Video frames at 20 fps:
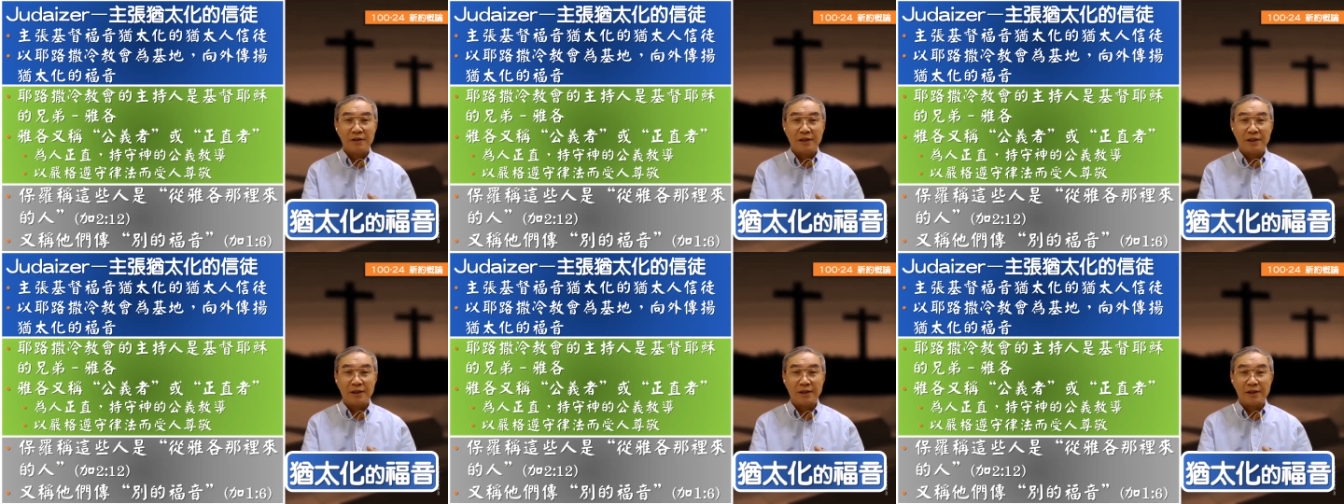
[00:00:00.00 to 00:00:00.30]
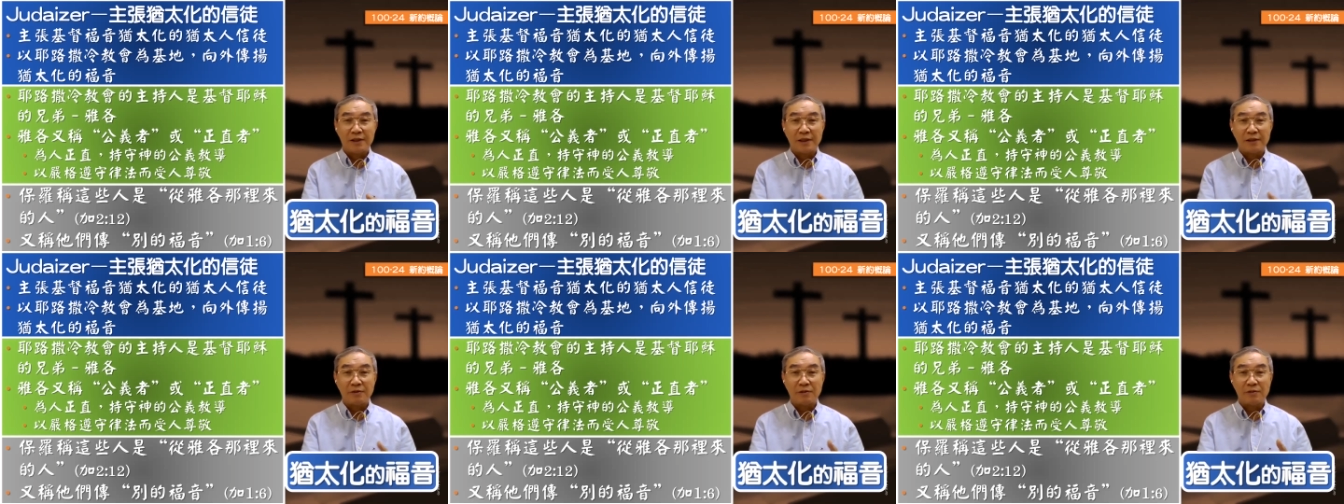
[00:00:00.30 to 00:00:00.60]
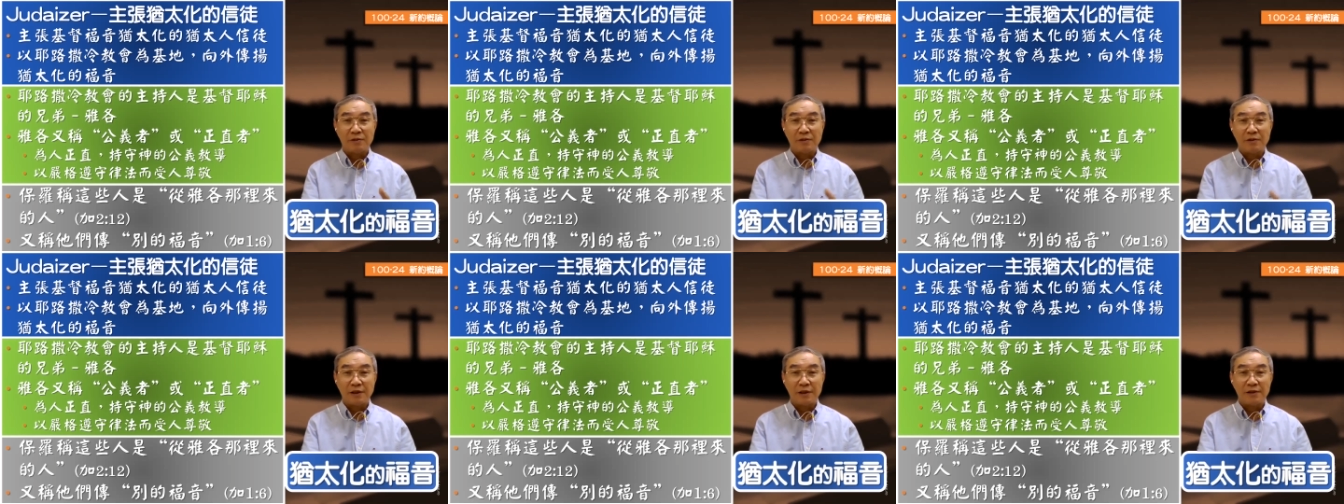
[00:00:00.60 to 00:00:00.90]
啊，他就
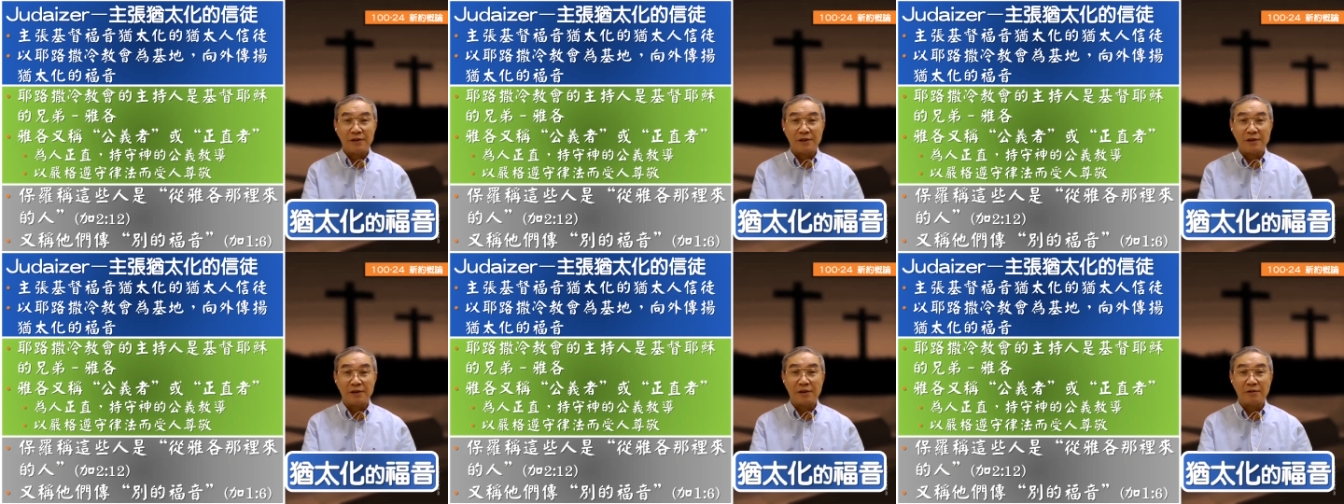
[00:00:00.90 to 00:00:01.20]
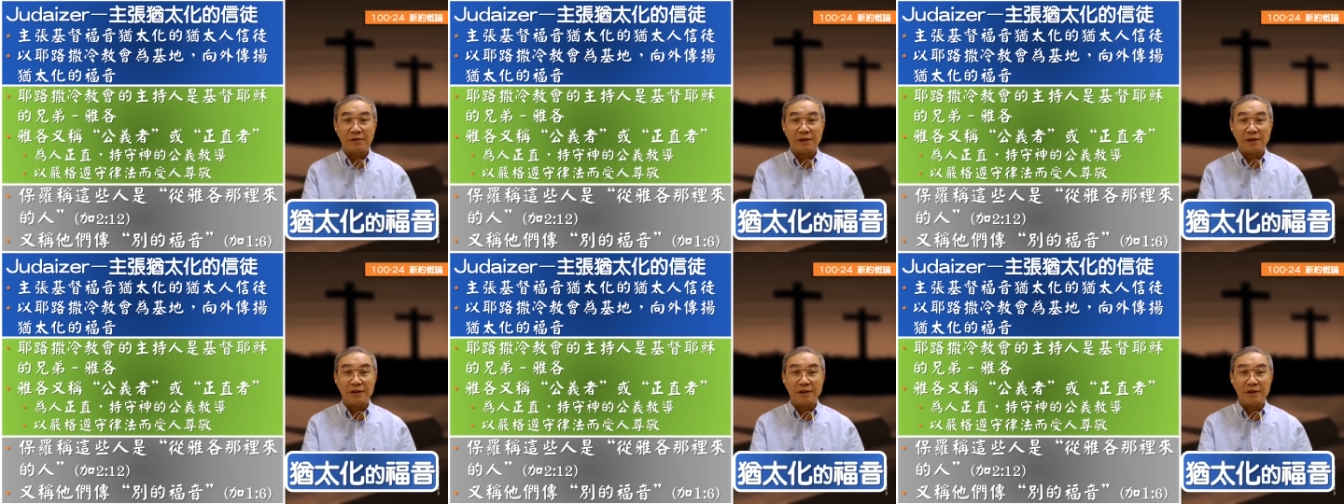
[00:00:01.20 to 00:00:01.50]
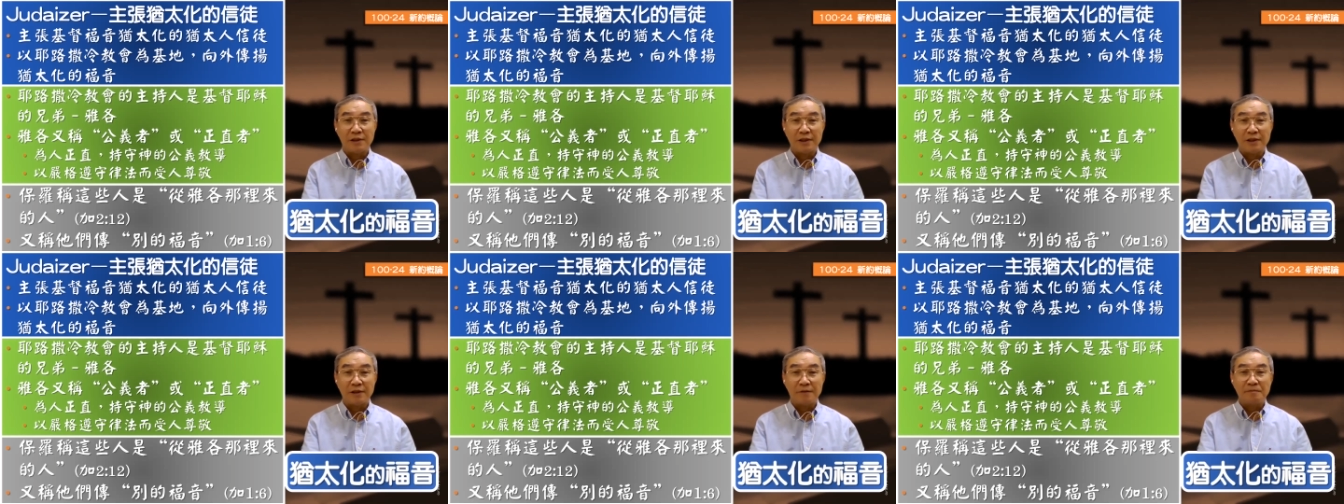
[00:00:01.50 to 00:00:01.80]
啊提到这一
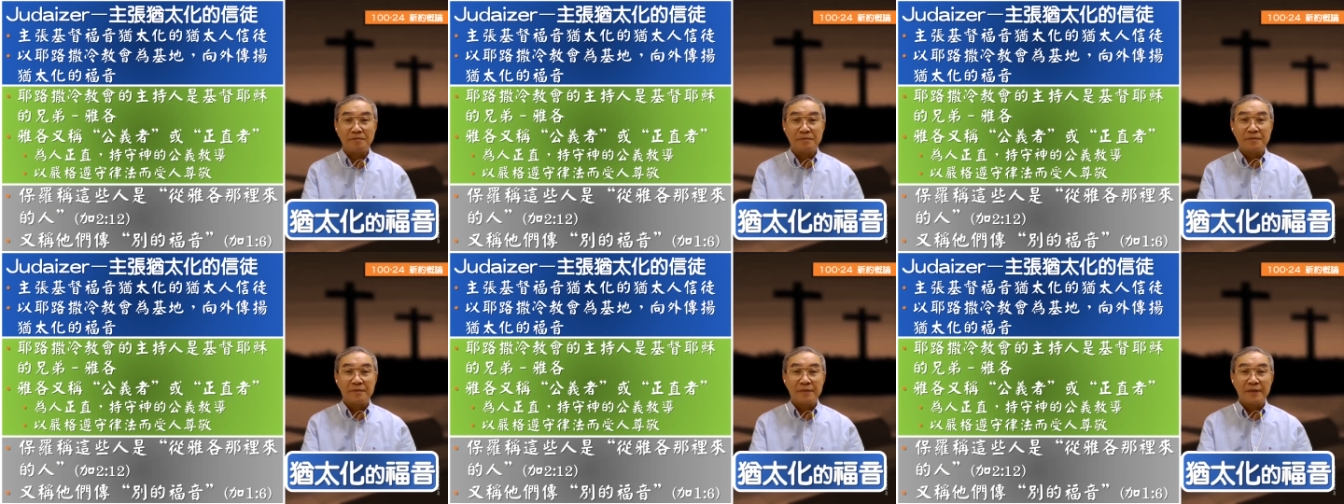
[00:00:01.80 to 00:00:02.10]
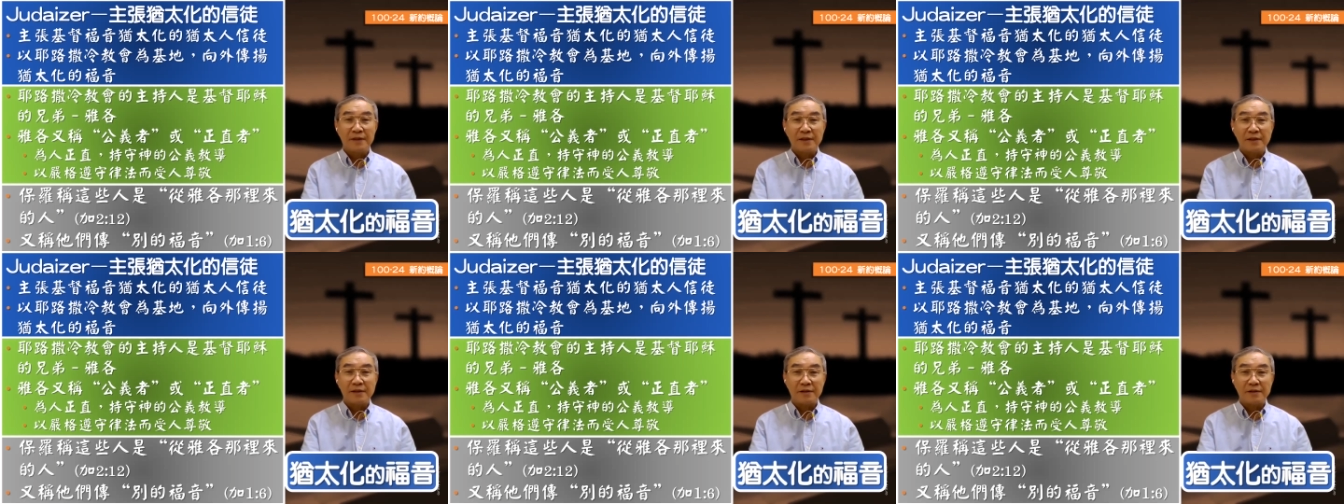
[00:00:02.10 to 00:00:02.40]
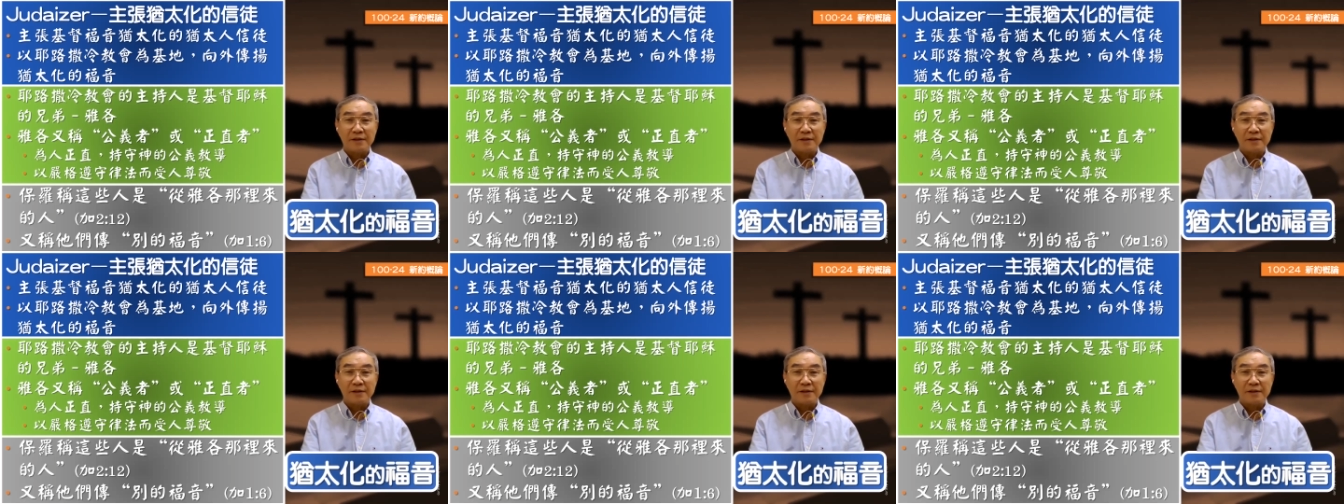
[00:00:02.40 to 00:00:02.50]
个哈，这也